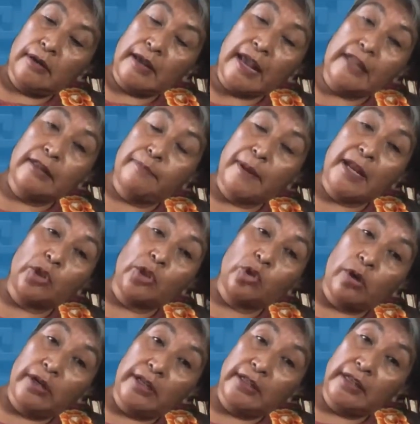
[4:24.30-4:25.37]
es para
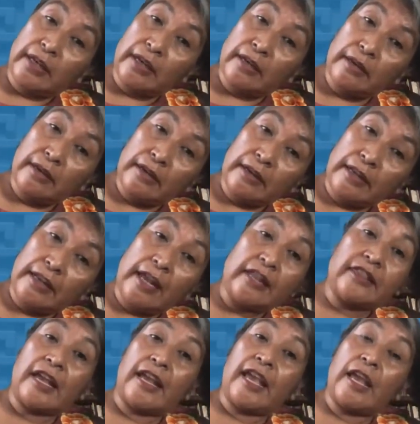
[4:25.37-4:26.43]
todo el día y
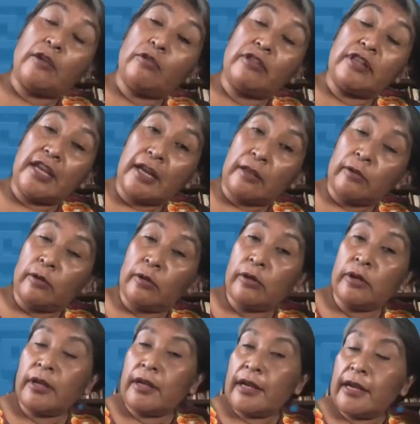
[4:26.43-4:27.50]
hasta que ellos digan, ¿no?
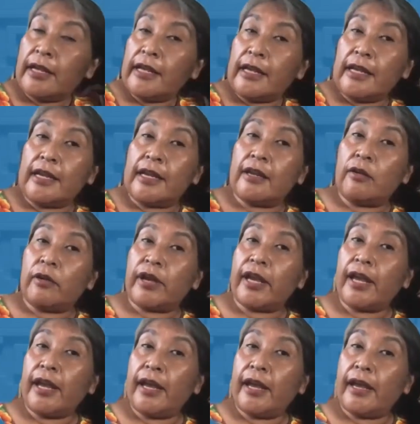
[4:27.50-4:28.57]
Y, creo
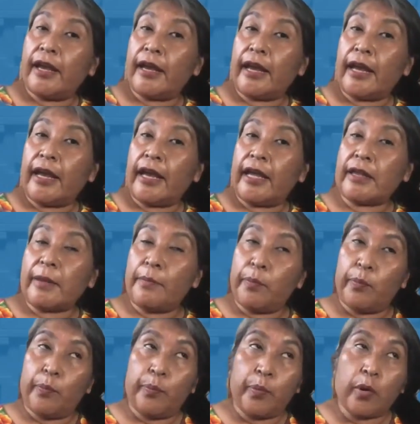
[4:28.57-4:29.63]
que eh, esa
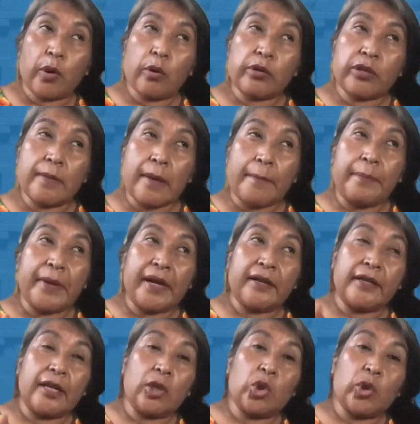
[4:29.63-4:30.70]
poco se va
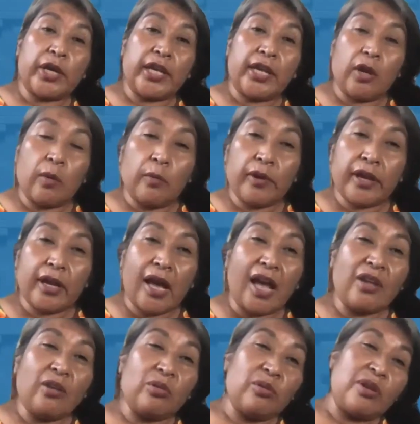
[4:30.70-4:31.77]
perdiendo aquí, como que,
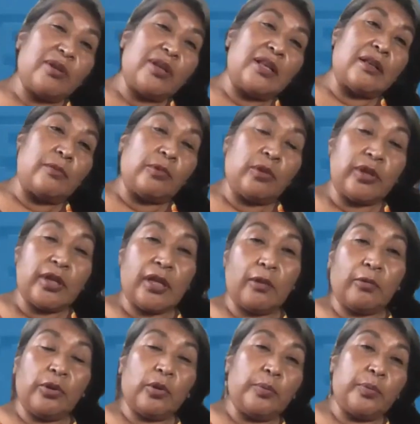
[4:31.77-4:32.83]
ay, yo no quiero la reunión de la
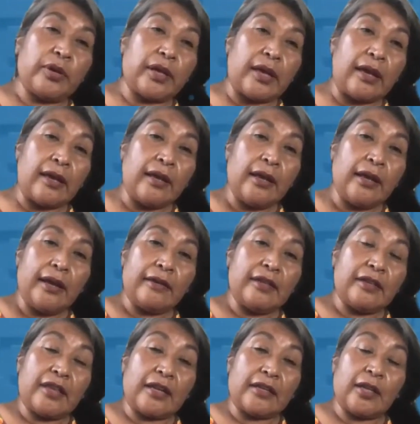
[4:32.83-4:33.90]
unión porque
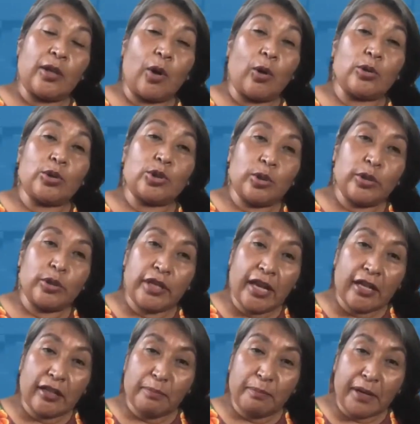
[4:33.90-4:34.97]
se tardan ocho
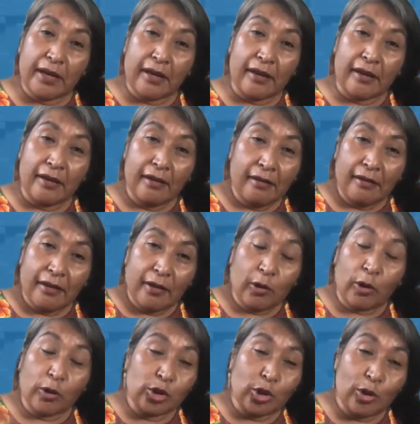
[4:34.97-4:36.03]
días para
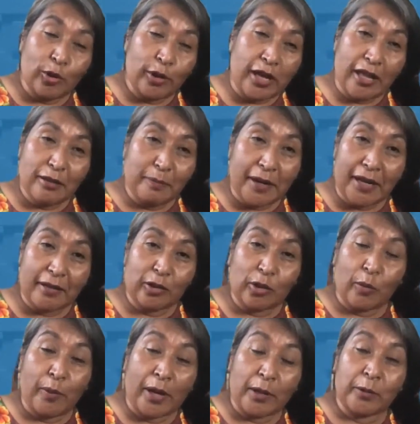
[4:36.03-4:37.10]
ocho horas para
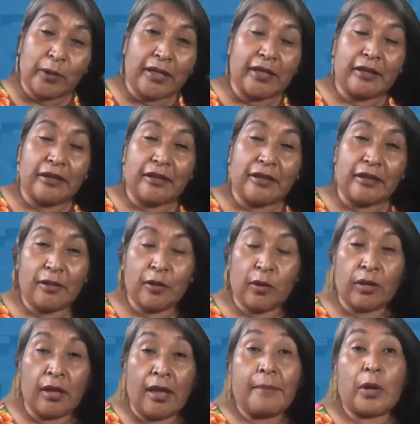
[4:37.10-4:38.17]
tomar una decisión,
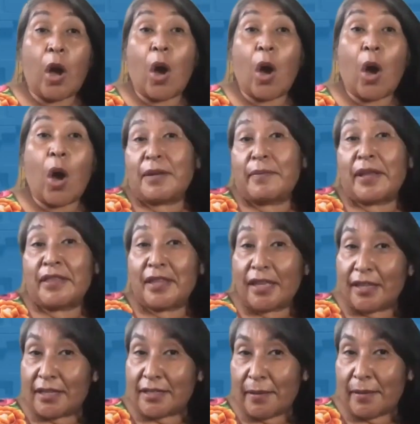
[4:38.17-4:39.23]
pero aún se
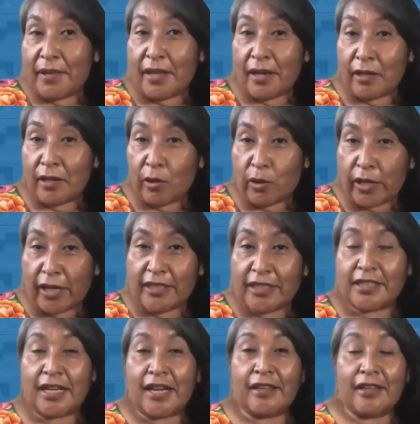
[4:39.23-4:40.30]
mantiene esa manera de
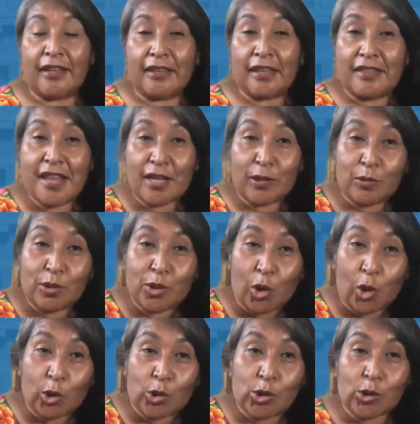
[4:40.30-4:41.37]
organizar, de tener tus
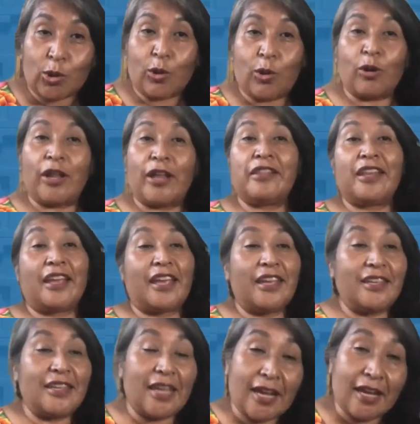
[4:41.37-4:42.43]
ocho horas de
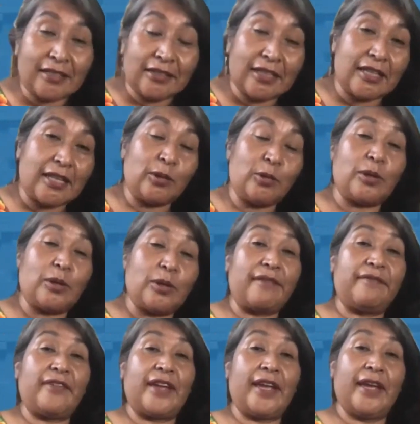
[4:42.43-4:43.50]
que llegan, te dan tu
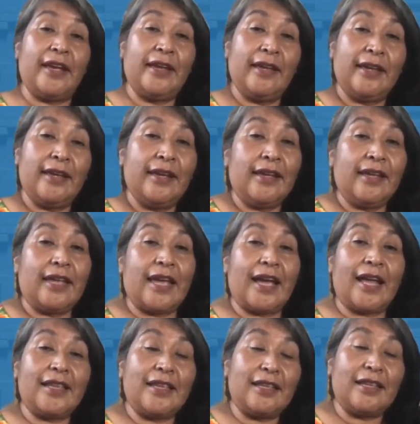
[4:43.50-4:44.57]
café,
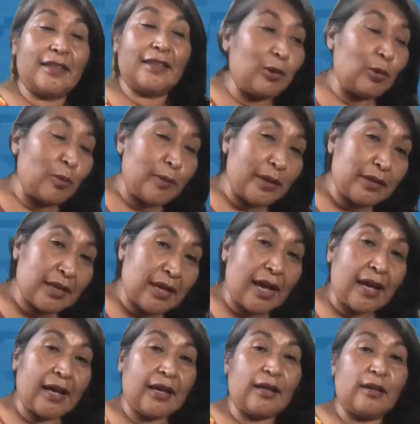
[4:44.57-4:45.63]
llegan y te dan tu
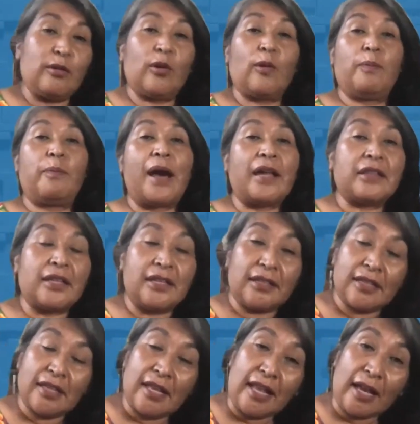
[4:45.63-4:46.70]
mezcal, luego pasan y
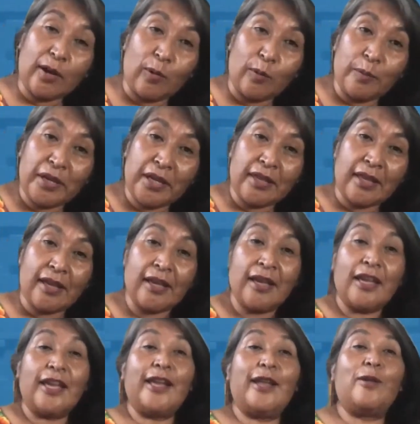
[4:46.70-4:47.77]
te dan la comida
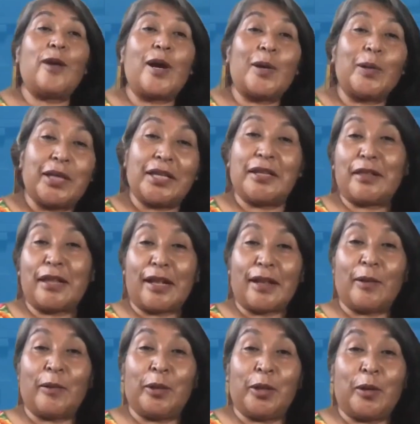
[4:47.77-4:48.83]
y luego tienes la
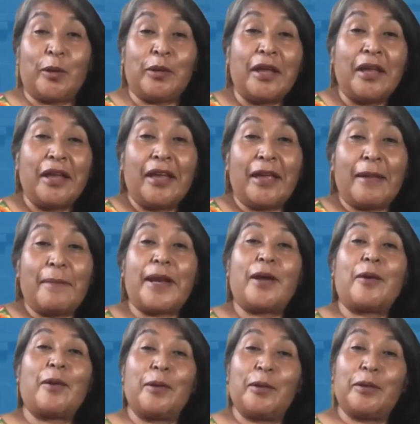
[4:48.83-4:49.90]
reunión y
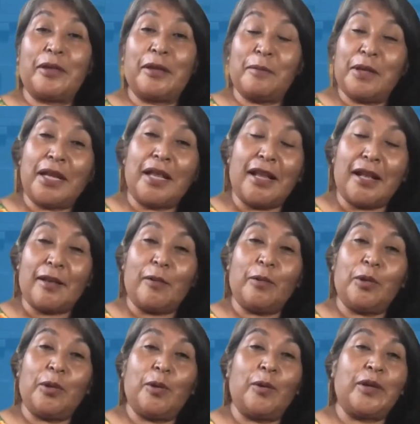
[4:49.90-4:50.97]
para cuando termina la
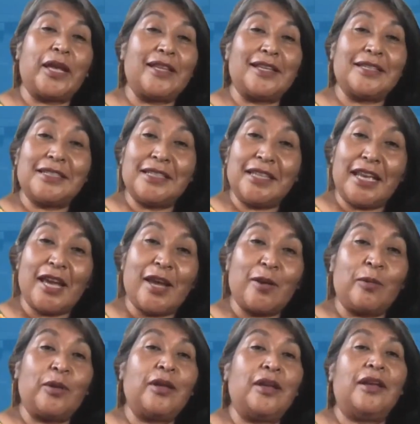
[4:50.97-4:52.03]
reunión ya
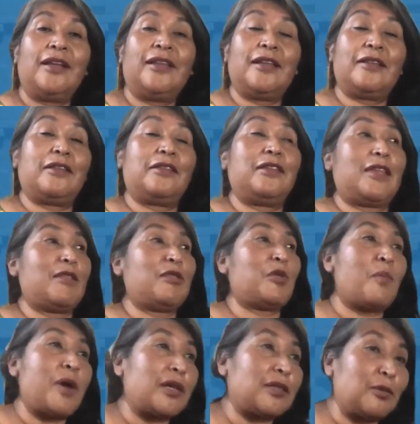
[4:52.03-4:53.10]
decidieron, necesitas
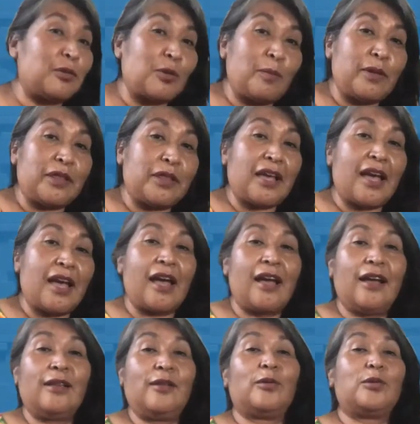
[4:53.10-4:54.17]
tomarte otro
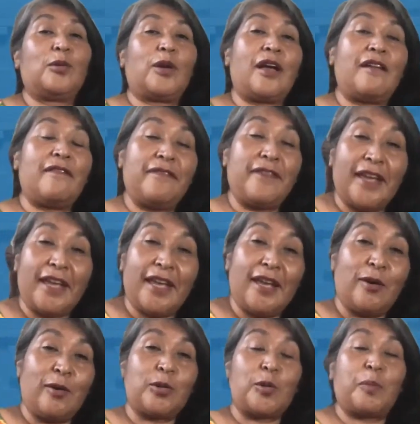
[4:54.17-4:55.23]
mezcal, otro café,
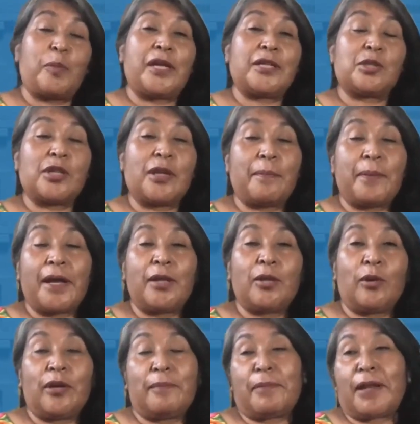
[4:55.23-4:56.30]
otro pedazo de pan,
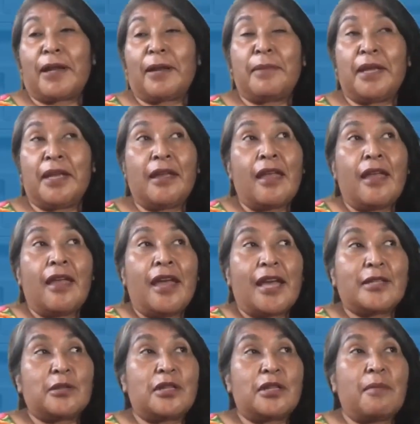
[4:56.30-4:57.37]
¿no? Y para mí
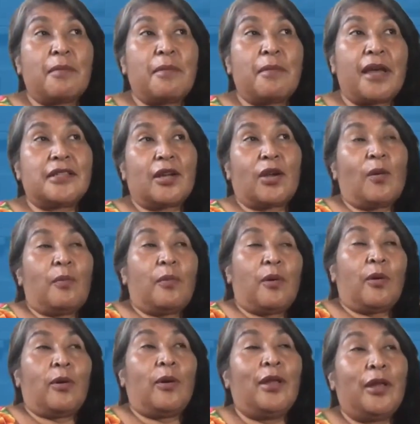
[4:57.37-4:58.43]
eso se me hace
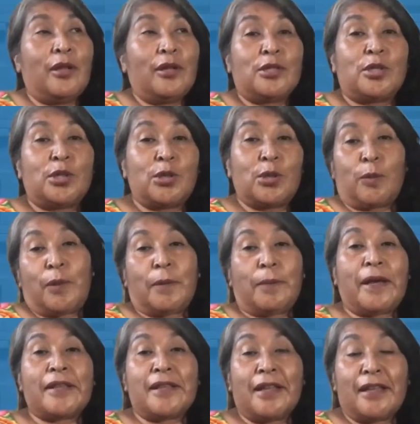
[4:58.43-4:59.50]
como súper
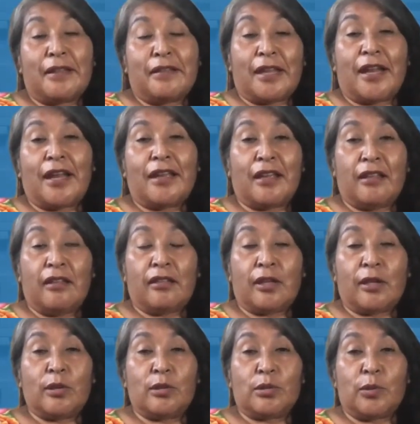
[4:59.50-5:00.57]
padre de estar aquí en
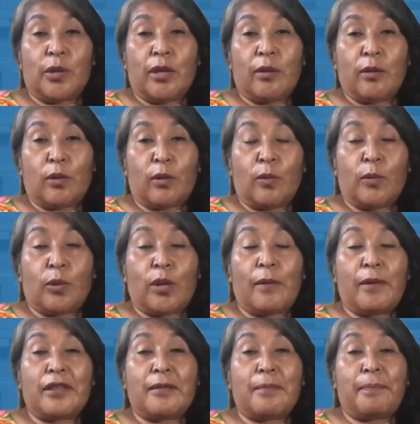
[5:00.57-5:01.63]
Estados Unidos, como
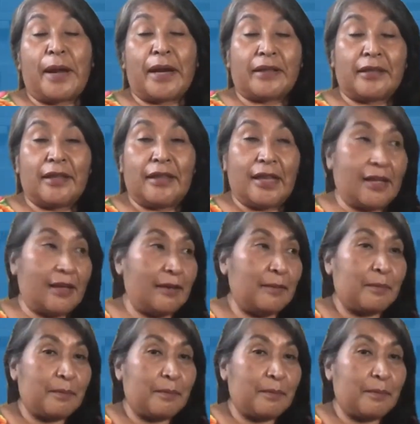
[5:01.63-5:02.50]
todavía ser parte de,